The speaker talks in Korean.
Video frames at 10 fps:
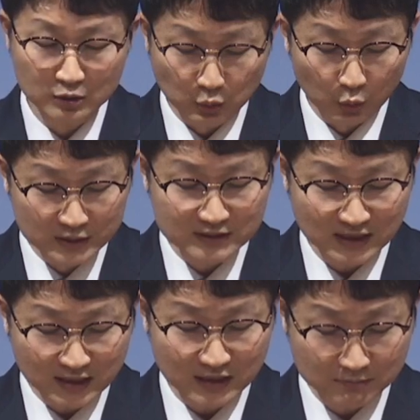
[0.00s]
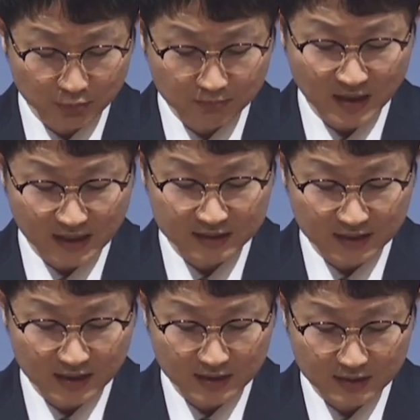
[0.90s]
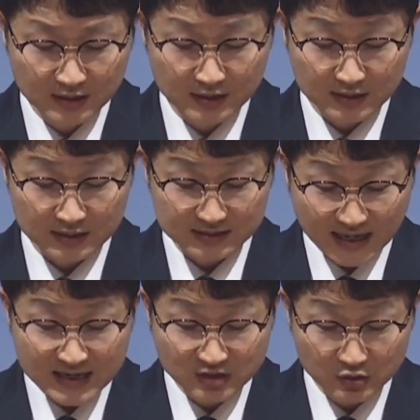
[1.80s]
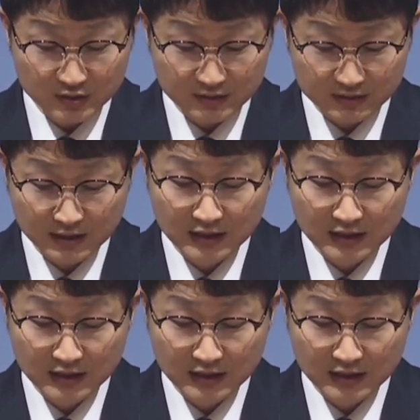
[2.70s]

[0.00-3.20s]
돈을 사랑할 뿐만 아니라 이 사절은